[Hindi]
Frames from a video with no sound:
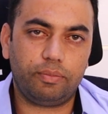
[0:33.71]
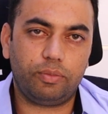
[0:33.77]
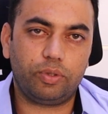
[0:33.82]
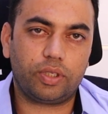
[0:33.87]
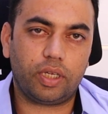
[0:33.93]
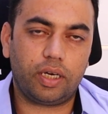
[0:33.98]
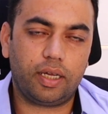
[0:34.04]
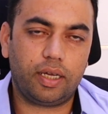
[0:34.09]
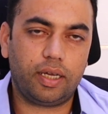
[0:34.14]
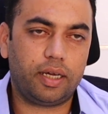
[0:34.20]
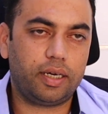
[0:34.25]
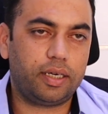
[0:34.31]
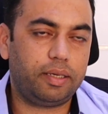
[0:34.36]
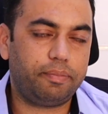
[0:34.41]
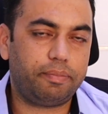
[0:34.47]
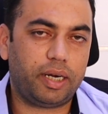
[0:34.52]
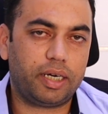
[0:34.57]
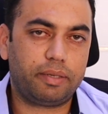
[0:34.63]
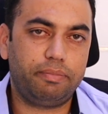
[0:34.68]
मुतल
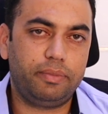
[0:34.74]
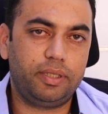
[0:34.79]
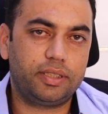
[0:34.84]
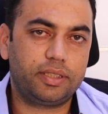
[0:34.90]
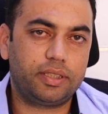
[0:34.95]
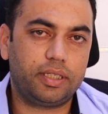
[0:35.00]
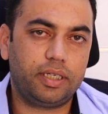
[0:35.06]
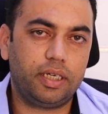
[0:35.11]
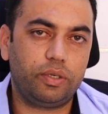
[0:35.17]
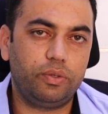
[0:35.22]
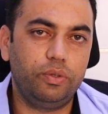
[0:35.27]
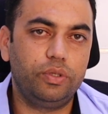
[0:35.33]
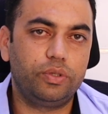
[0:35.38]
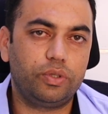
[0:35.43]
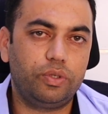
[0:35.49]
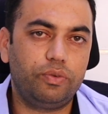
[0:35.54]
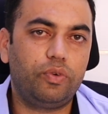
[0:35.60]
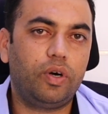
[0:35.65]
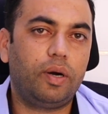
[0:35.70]
डिपार्टमेंट्स के
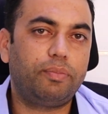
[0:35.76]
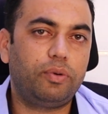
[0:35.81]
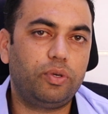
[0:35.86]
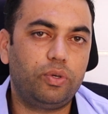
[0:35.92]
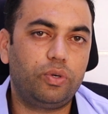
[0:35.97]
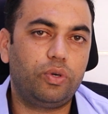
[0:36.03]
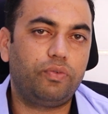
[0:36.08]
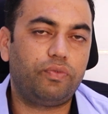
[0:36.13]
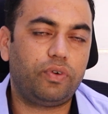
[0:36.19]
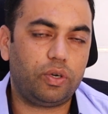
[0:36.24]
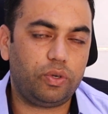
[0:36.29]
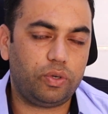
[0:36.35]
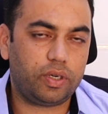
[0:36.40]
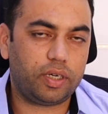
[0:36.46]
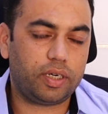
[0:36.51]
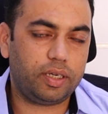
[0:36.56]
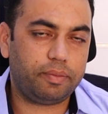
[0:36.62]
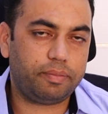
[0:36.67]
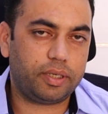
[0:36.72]
रूल्स हों वो आप लोगों को फॉलो
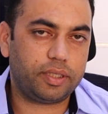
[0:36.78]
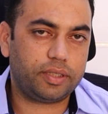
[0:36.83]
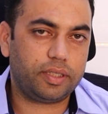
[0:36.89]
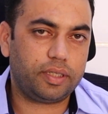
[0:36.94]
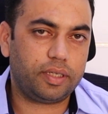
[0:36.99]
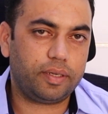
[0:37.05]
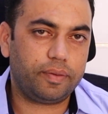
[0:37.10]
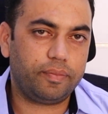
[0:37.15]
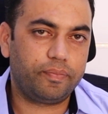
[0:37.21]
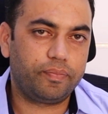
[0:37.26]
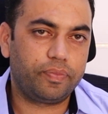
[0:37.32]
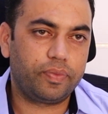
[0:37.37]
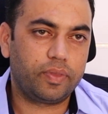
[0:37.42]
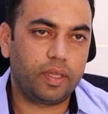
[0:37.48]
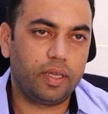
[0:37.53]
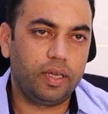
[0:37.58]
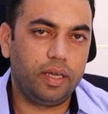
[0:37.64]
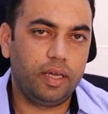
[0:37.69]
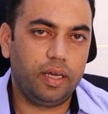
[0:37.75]
करने पड़ते हैं
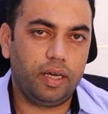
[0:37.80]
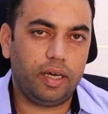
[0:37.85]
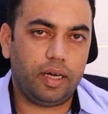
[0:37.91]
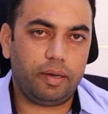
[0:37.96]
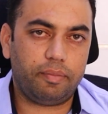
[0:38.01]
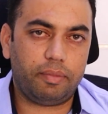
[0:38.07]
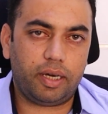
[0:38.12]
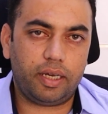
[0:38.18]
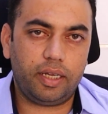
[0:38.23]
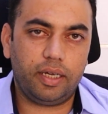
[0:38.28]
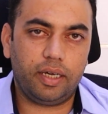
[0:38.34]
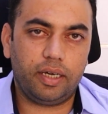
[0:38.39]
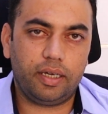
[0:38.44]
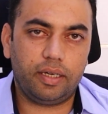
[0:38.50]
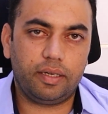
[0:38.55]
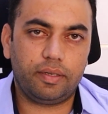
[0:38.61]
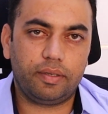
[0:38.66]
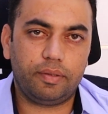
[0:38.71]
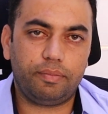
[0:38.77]
हमारे
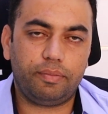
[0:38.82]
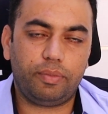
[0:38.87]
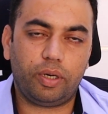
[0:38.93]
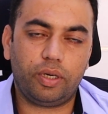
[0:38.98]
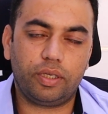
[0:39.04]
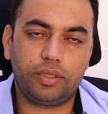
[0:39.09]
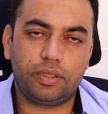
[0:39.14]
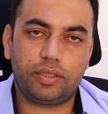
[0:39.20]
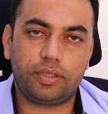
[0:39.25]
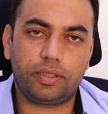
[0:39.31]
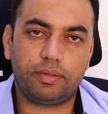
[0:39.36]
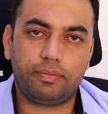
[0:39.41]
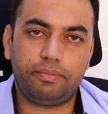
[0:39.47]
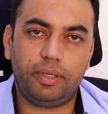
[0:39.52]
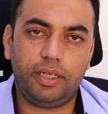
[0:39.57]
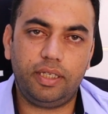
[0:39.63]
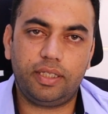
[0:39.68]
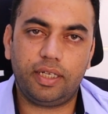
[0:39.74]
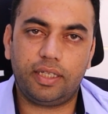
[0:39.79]
यहाँ बहुत
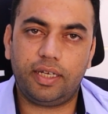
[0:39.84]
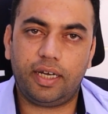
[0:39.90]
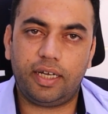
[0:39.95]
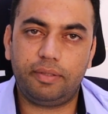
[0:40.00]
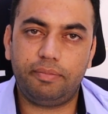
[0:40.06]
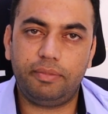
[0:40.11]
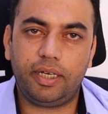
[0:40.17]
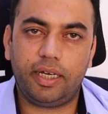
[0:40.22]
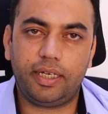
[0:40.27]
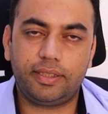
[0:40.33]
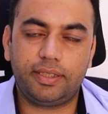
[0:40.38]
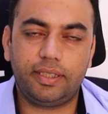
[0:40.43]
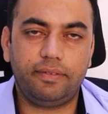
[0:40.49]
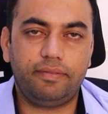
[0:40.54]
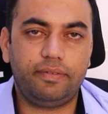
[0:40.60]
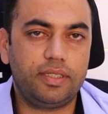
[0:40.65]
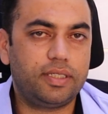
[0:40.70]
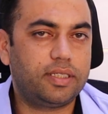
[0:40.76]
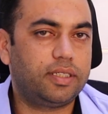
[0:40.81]
बड़ी तादाद में ऐसे
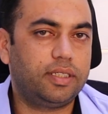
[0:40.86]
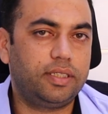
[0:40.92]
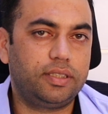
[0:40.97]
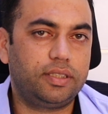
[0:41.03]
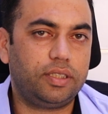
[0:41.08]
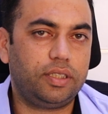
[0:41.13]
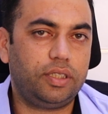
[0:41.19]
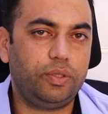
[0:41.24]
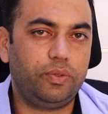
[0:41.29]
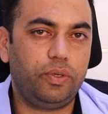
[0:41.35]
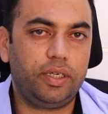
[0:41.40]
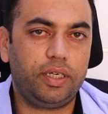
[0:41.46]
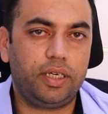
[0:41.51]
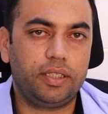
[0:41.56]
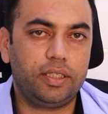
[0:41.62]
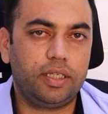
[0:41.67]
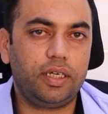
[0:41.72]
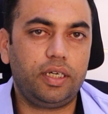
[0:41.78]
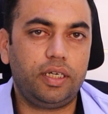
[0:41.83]
विजिटर्स यूएई e
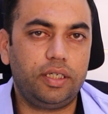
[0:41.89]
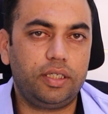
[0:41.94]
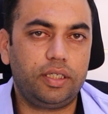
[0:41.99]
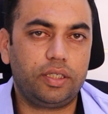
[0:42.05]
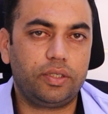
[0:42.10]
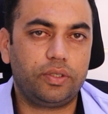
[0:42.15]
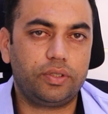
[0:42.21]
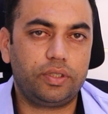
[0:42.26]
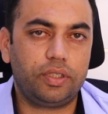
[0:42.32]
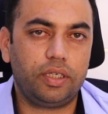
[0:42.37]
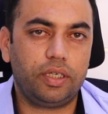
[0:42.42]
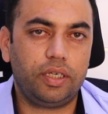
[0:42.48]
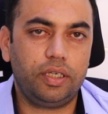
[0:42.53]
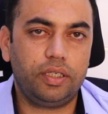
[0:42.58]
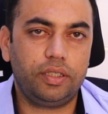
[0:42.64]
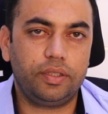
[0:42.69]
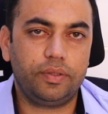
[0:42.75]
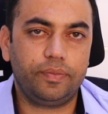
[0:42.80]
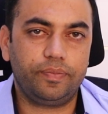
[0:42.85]
के अंदर इंटर होते
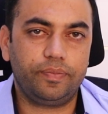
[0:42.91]
हैं